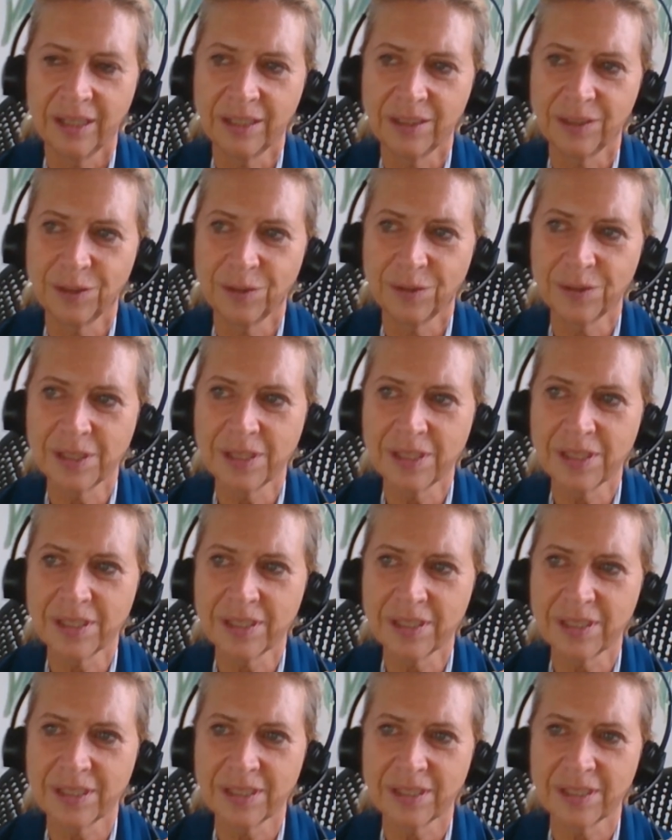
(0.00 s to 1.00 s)

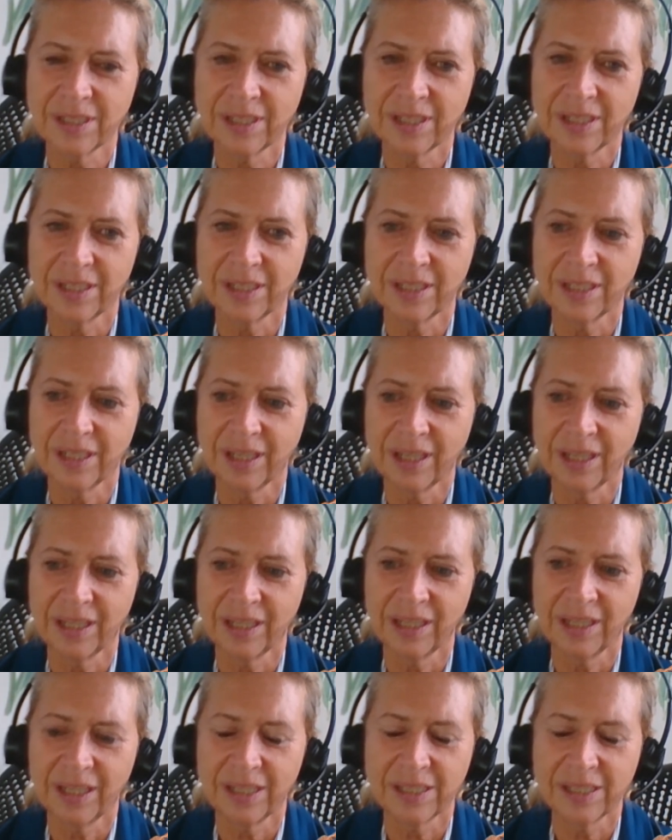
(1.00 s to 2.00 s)
Entonces, eh,
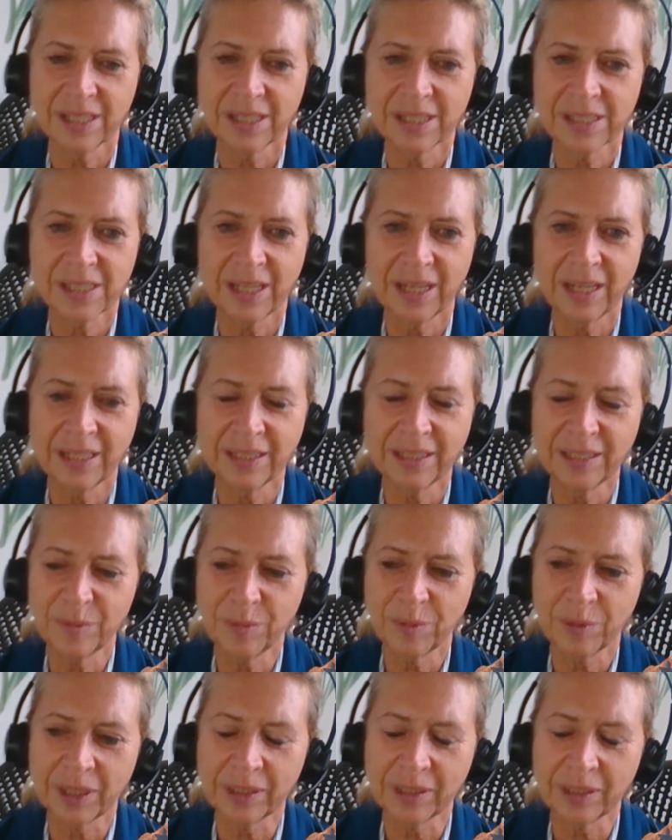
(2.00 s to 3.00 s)
es
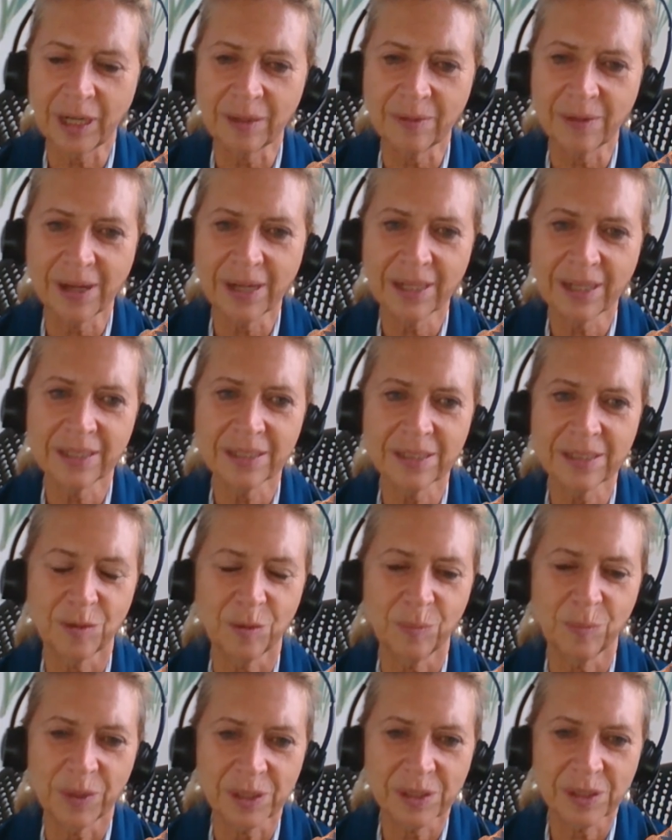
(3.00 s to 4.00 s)
excelente porque trabajas
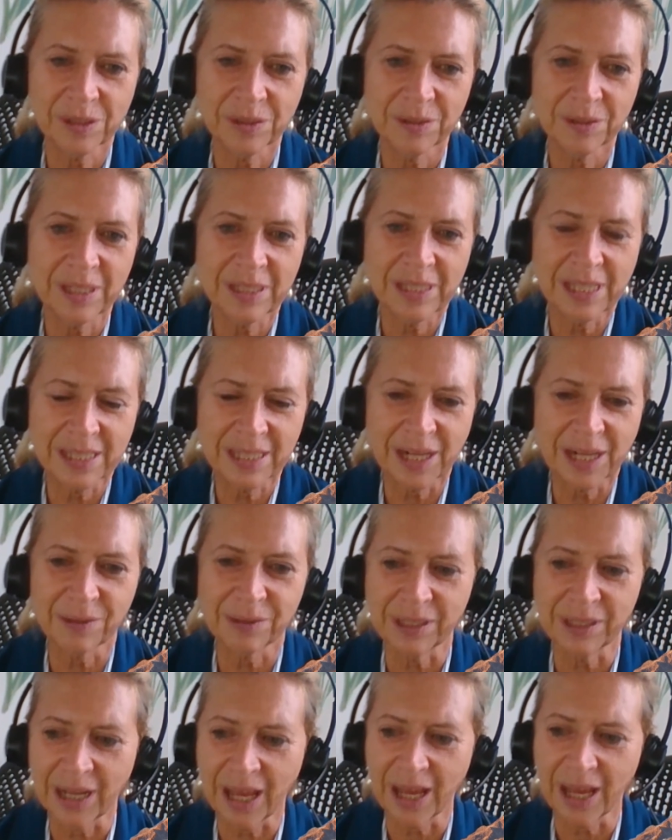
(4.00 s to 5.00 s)
con personas
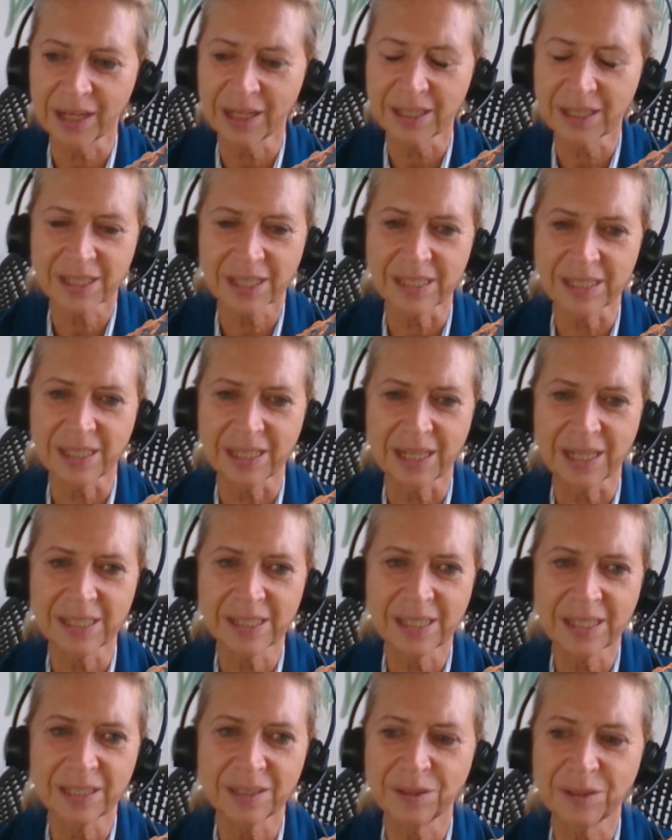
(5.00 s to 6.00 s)
extraordinarias que están
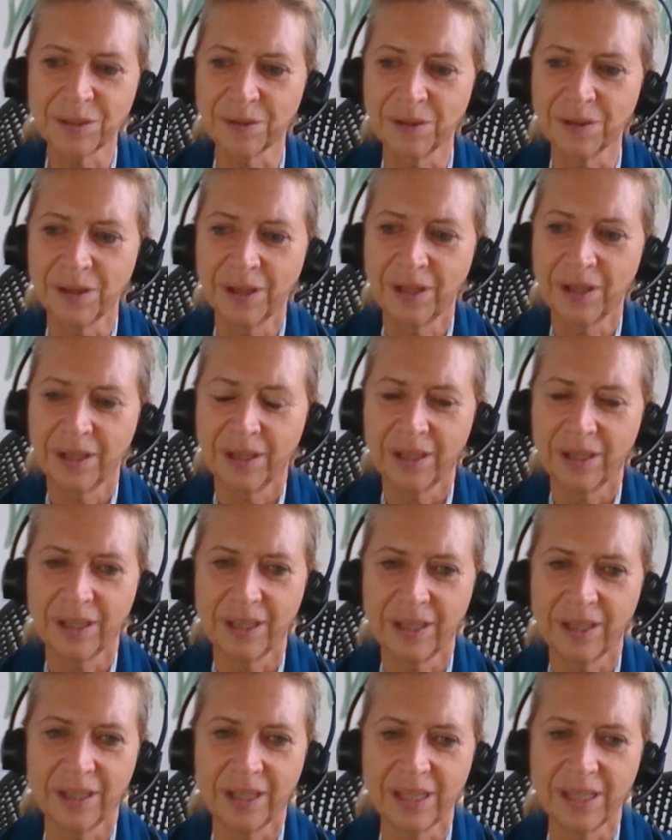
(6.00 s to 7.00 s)
haciendo
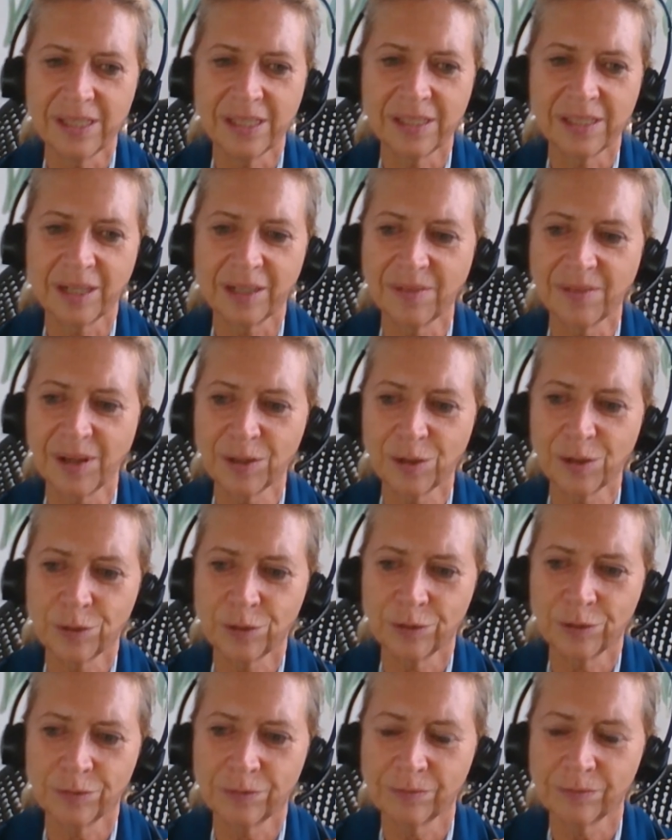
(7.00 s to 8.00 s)
eh, ese trabajo
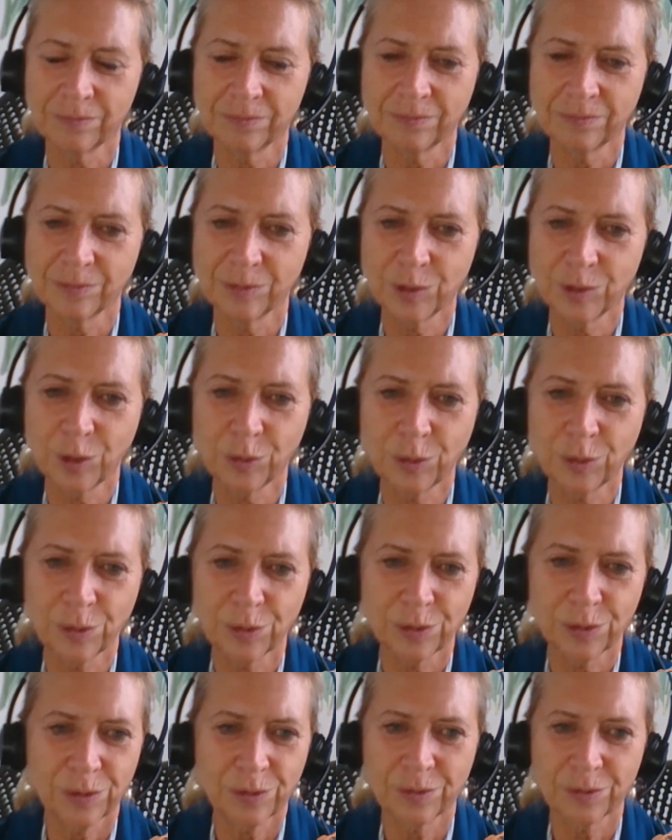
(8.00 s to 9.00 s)
con
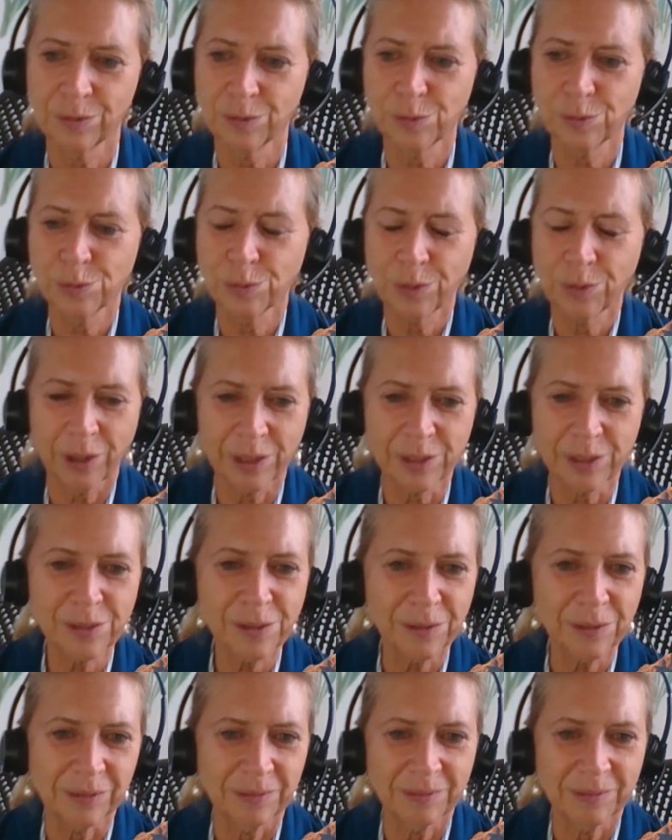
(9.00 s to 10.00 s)
todo su
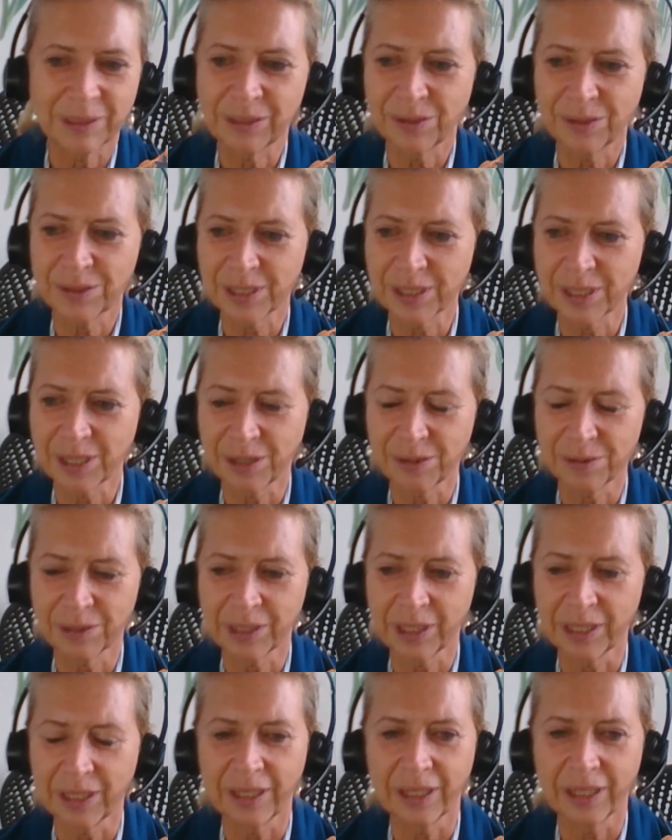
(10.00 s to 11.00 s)
corazón. Entonces, creo
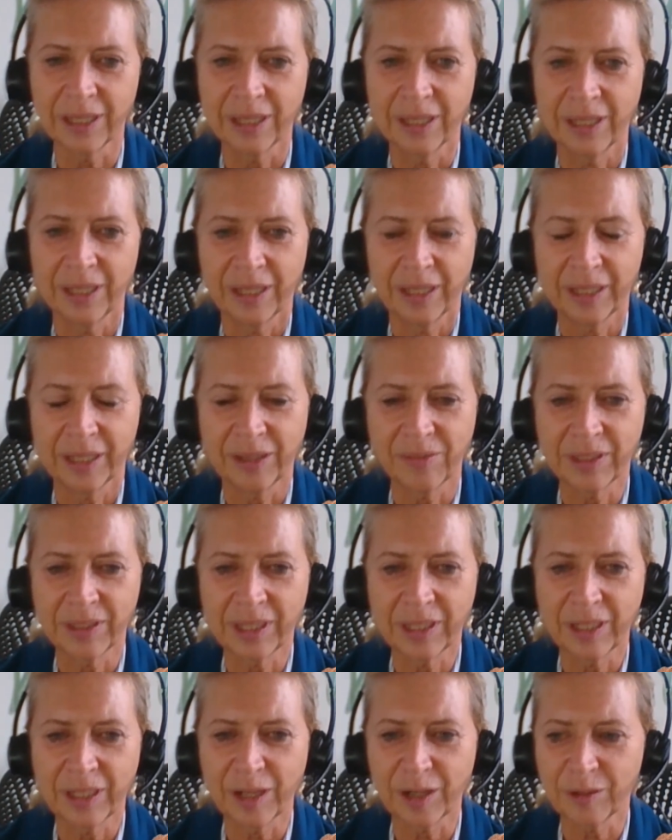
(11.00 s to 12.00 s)
que, que va
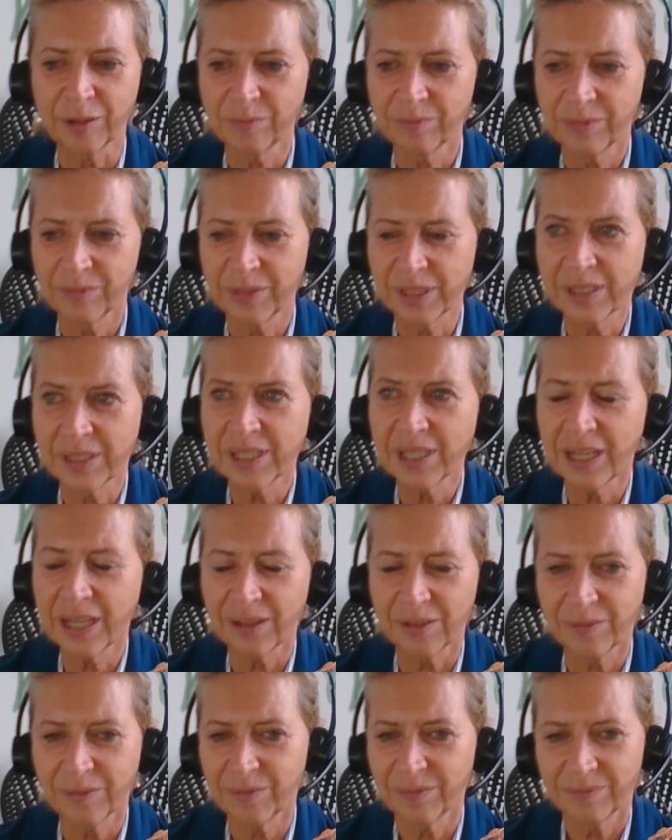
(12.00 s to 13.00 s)
a tener,
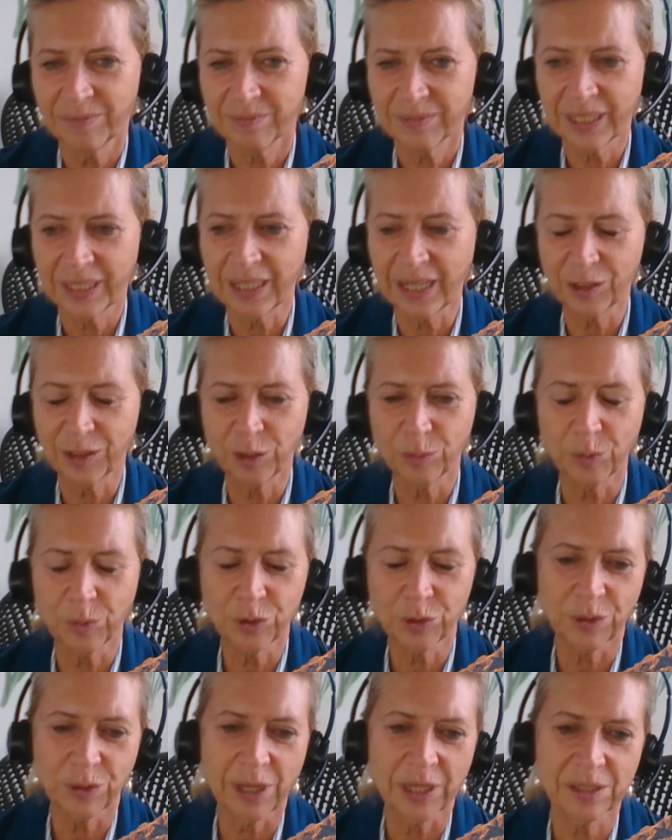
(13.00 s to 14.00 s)
sigue teniendo
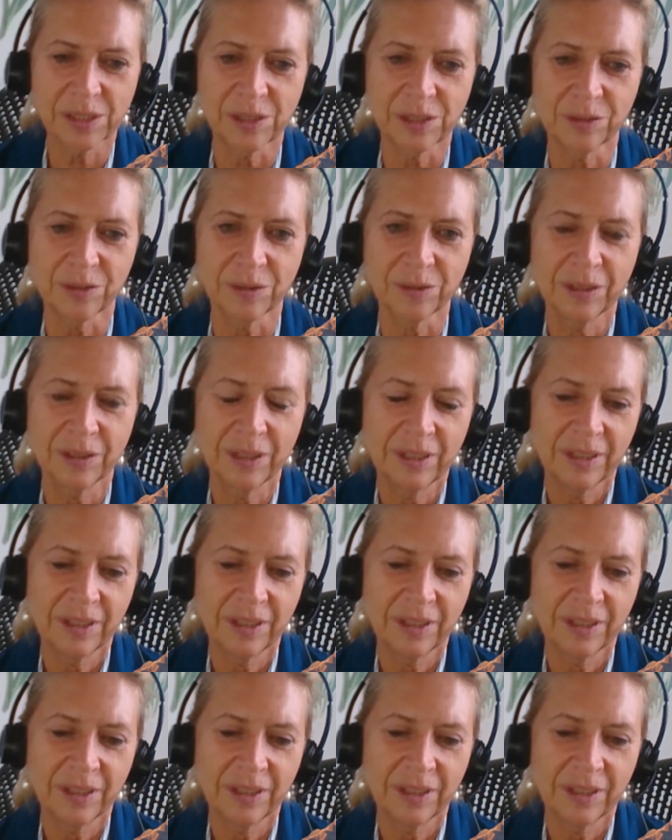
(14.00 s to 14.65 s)
mucho éxito.